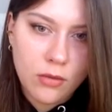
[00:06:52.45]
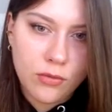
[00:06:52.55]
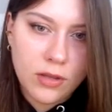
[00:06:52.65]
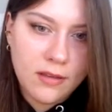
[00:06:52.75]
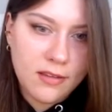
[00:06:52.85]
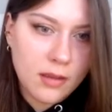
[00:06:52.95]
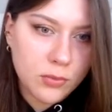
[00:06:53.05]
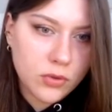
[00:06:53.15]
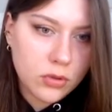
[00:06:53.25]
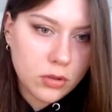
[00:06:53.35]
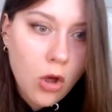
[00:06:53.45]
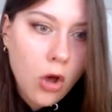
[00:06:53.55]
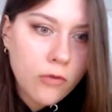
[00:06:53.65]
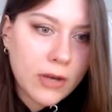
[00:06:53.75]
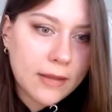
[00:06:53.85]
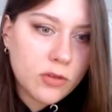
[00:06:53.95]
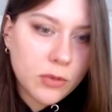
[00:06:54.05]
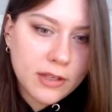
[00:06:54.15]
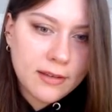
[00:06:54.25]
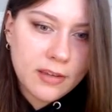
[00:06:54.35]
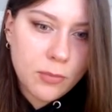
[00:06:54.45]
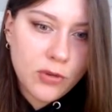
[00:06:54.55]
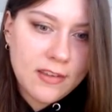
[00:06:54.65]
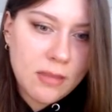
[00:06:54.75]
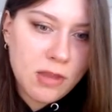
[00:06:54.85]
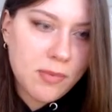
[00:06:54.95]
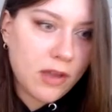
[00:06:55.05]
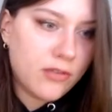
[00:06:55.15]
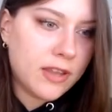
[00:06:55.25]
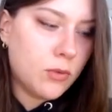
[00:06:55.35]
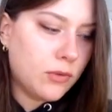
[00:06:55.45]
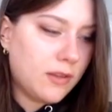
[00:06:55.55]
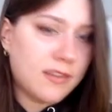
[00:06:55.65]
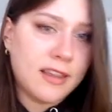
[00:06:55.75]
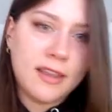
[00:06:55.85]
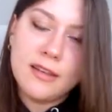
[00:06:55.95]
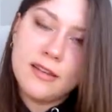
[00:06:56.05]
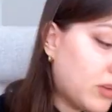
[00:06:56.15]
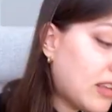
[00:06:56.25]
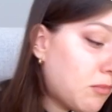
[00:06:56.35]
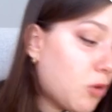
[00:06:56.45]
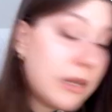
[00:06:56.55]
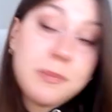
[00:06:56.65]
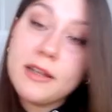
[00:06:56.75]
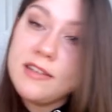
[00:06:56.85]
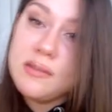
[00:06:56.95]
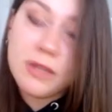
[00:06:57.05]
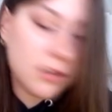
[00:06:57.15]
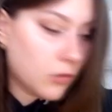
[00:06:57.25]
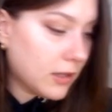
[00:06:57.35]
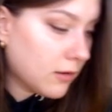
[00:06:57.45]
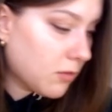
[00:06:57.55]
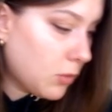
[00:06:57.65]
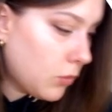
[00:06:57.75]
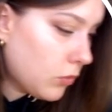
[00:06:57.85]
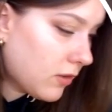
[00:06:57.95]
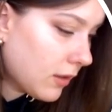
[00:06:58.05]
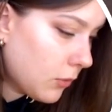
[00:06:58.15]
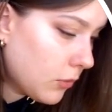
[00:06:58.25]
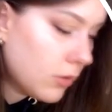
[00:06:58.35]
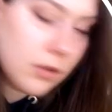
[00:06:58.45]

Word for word: Venez ici un peu. Oh, voilà, demandez-les sa petite amie, parfait, on essaye. Je suis tellement mal partie, il me reste que 15 minutes, sérieux.